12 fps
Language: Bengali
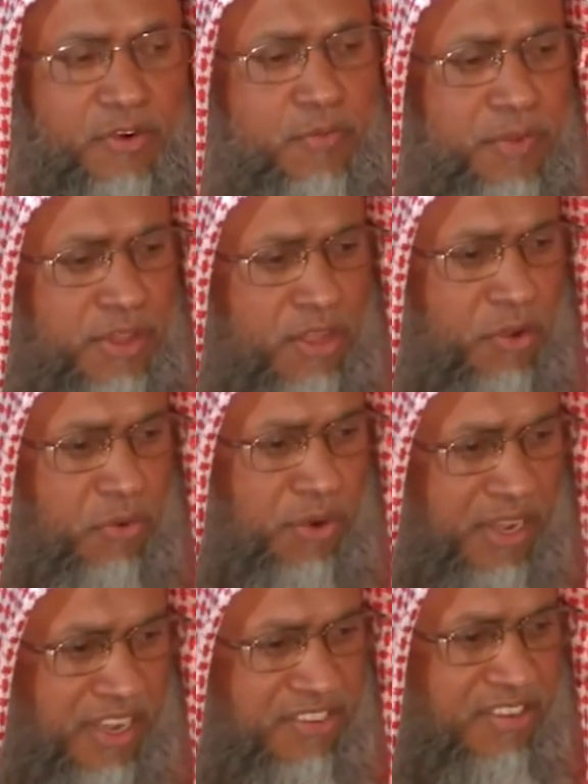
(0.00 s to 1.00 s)
উম্মতকে
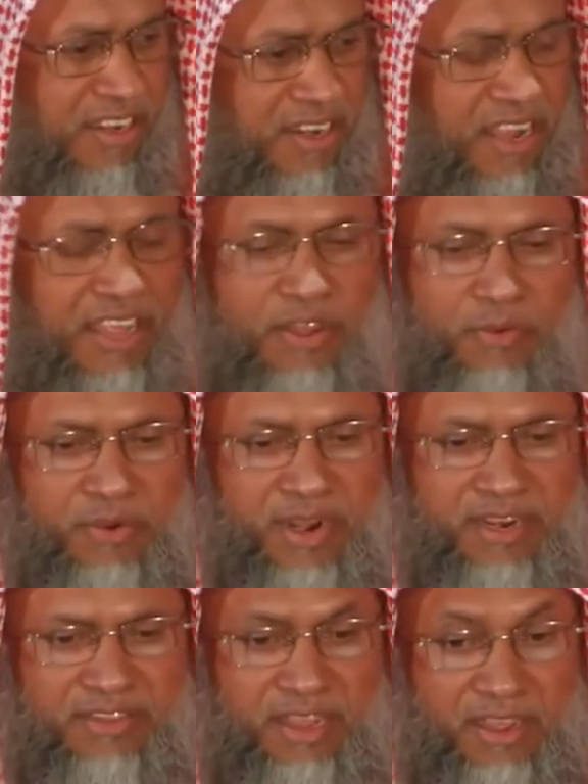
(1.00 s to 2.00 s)
করে গেছেন
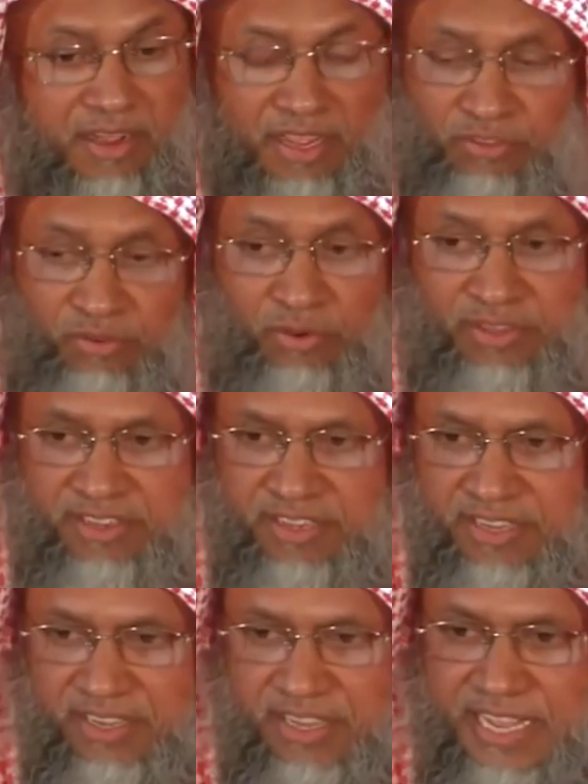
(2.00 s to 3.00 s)
ওনার সাকরাত
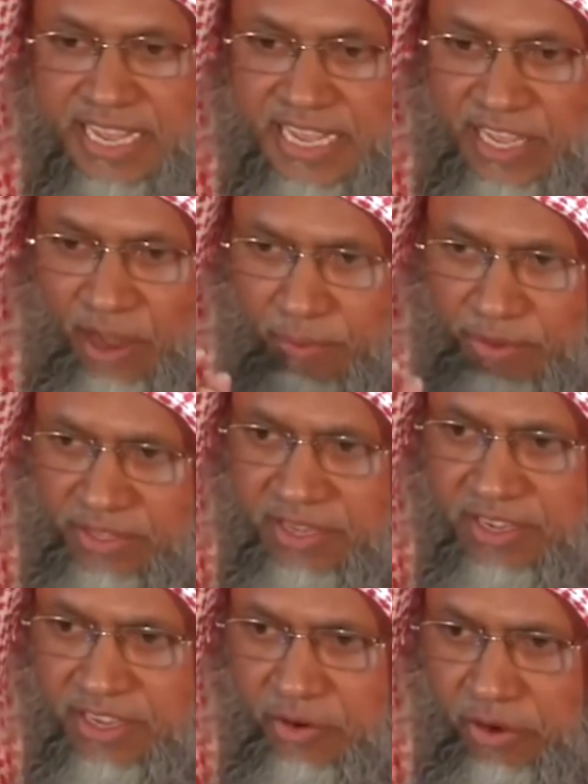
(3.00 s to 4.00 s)
চলতেছে এই
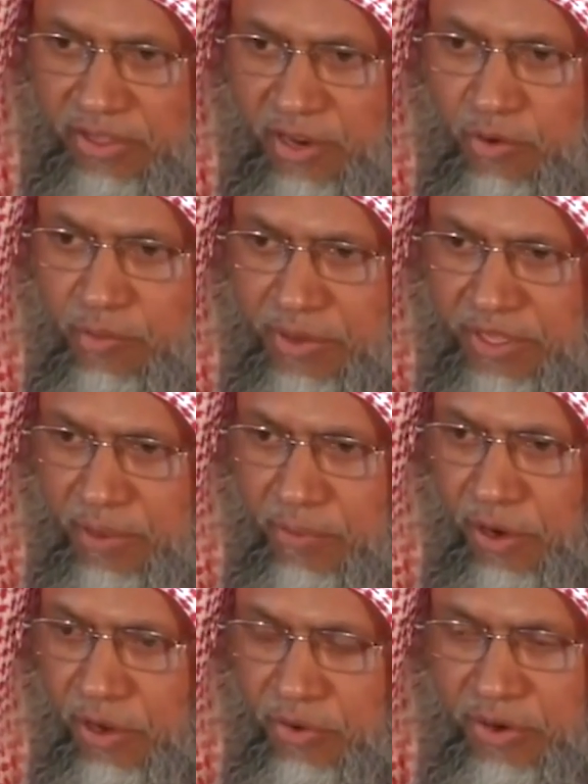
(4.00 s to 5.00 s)
অবস্থায় যে কথাটা উম্মতকে
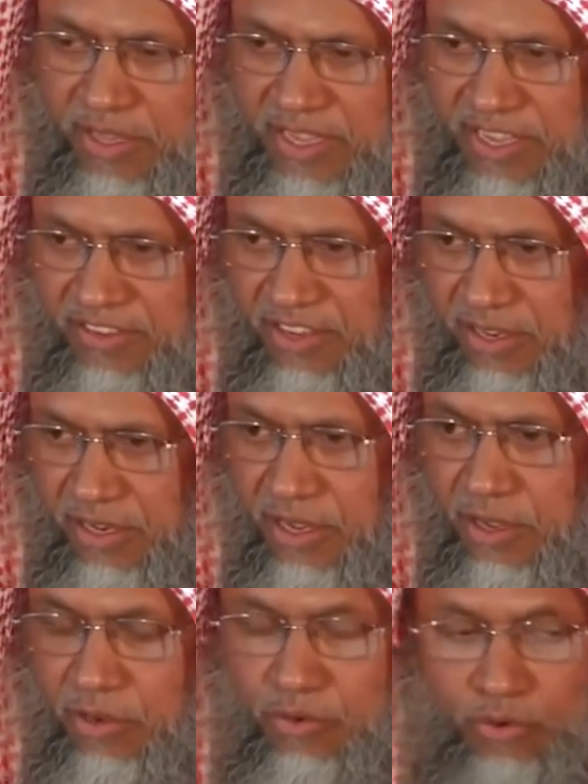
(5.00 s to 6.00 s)
মনে করে দিয়েছেন
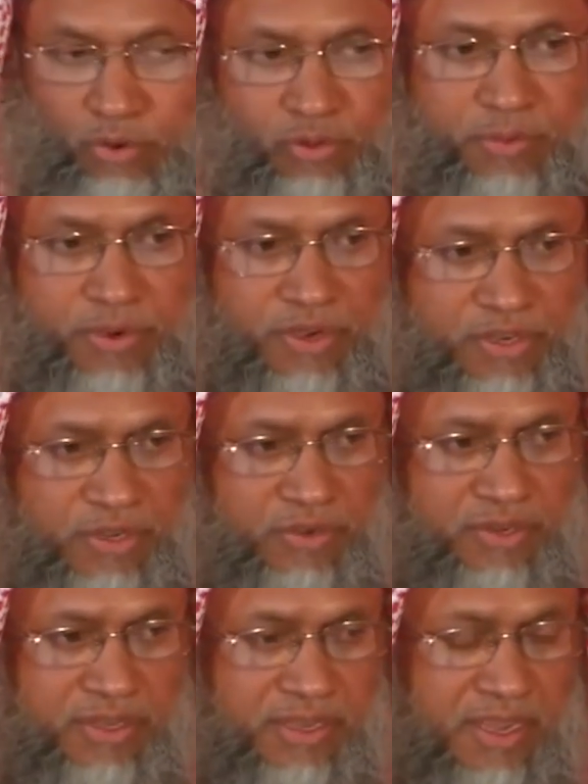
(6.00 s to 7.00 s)
গুরুত্বপূর্ণ
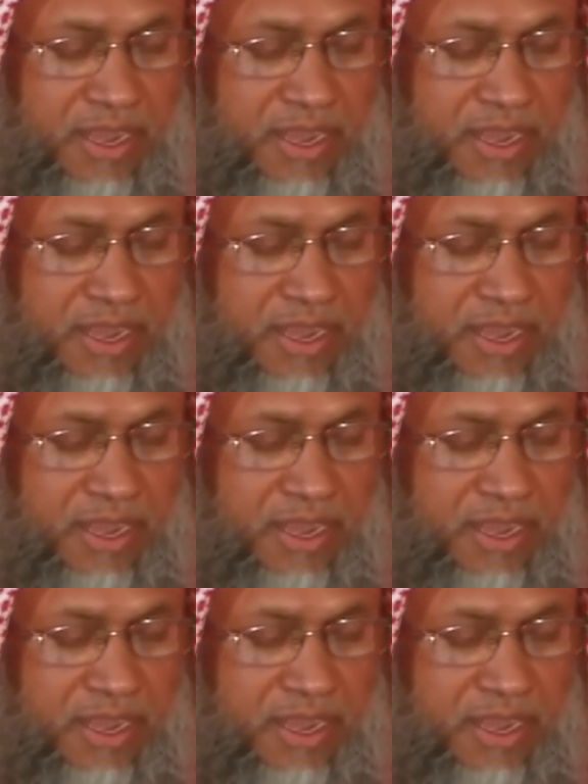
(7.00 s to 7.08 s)
ডিউটি